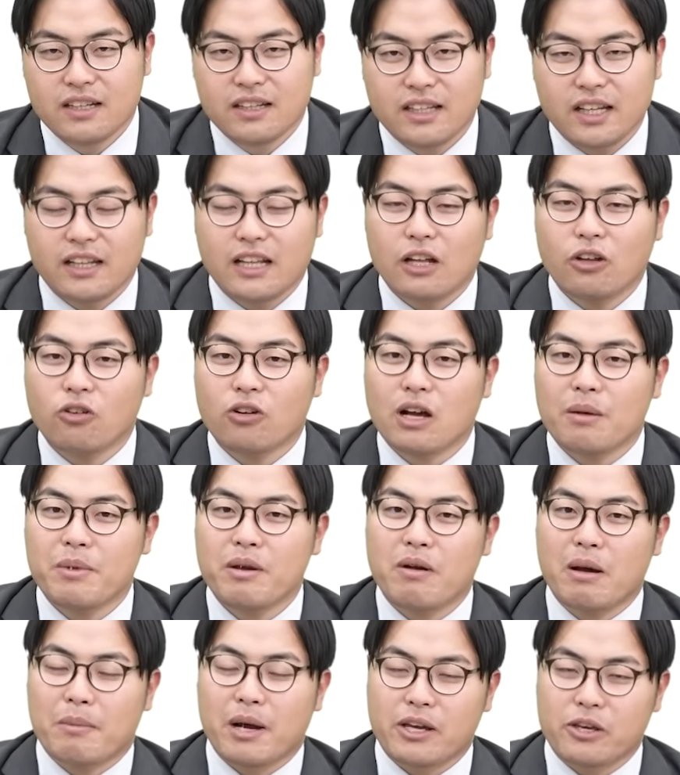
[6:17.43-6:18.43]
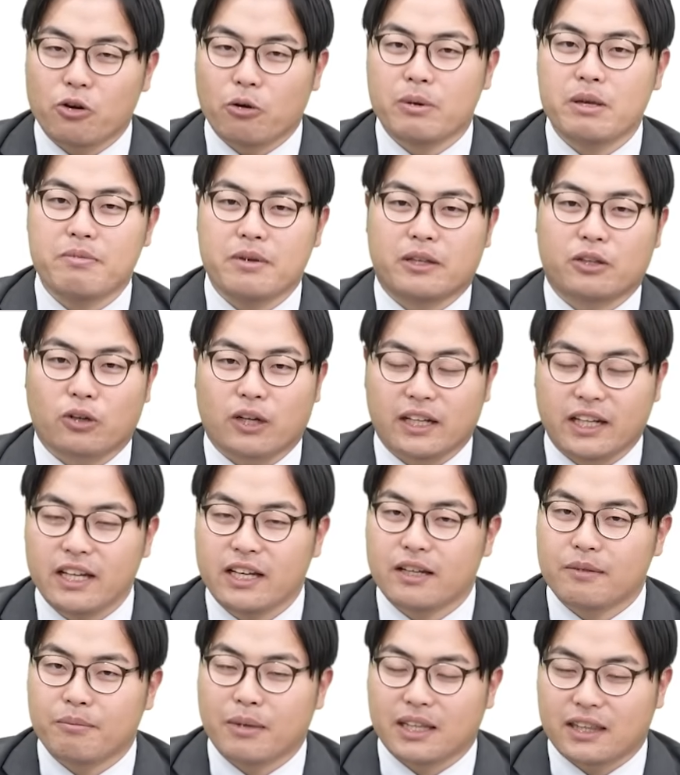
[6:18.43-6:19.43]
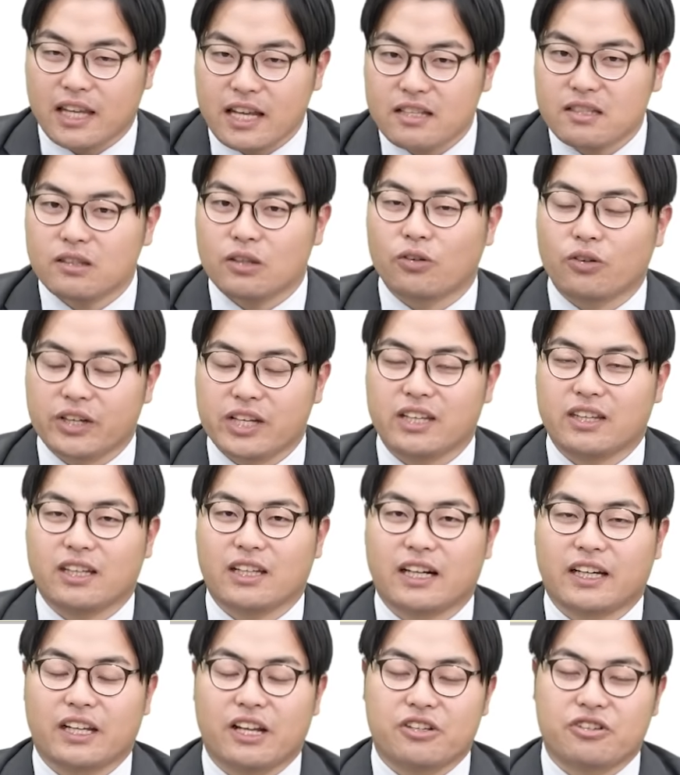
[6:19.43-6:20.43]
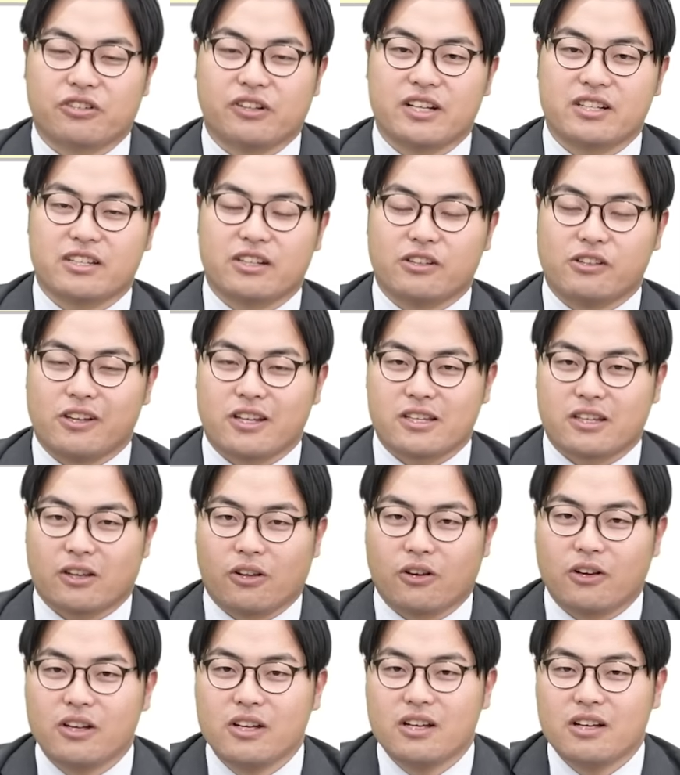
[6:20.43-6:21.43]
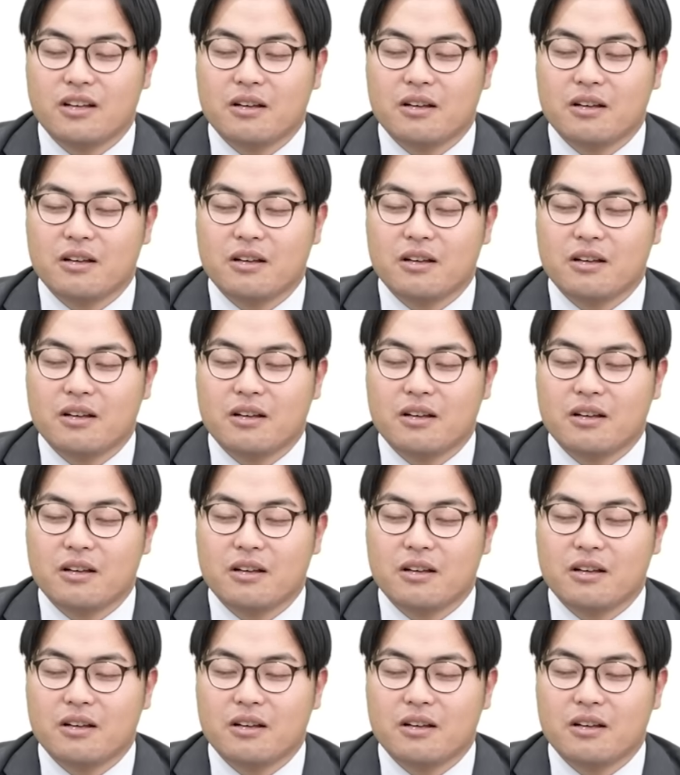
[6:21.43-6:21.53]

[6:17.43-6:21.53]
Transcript: で7日目は予備日とかね、テストの日って武田塾ではしてるんですけど、